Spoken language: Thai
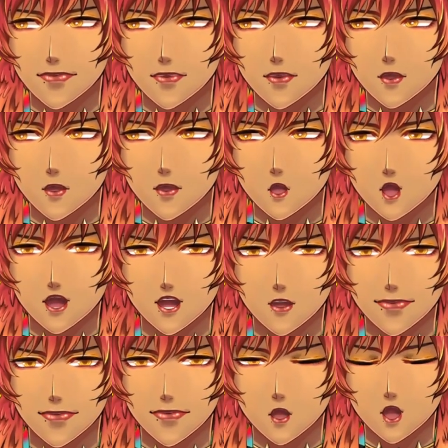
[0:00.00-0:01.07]
ว่าตัวเองอ่ะ
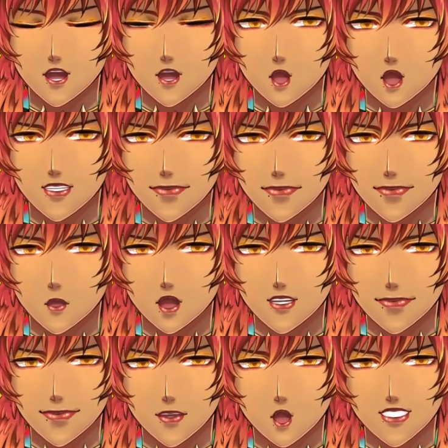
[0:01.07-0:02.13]
พยายามหนัก
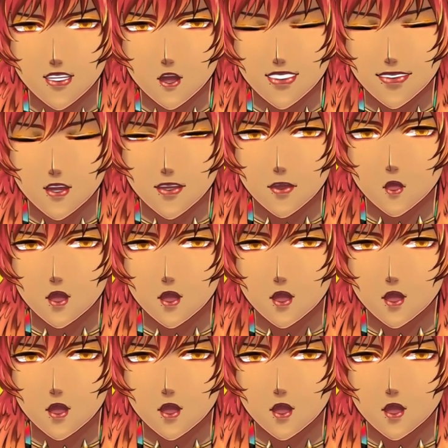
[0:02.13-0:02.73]
มากจริง